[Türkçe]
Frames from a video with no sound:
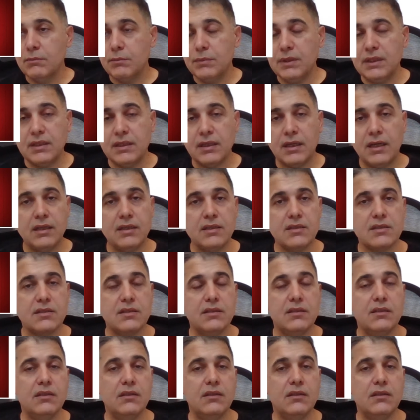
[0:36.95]
bir
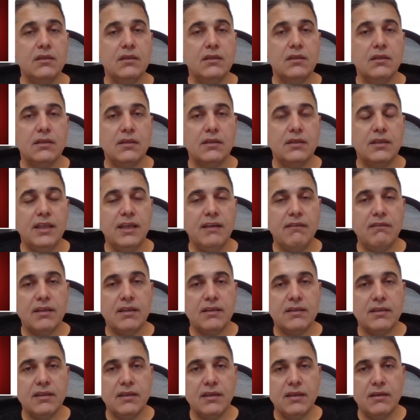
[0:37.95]
tanesini
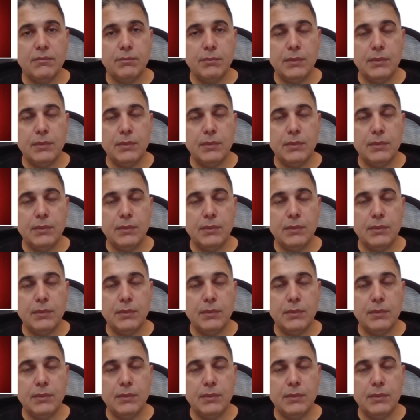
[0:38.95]
devlete,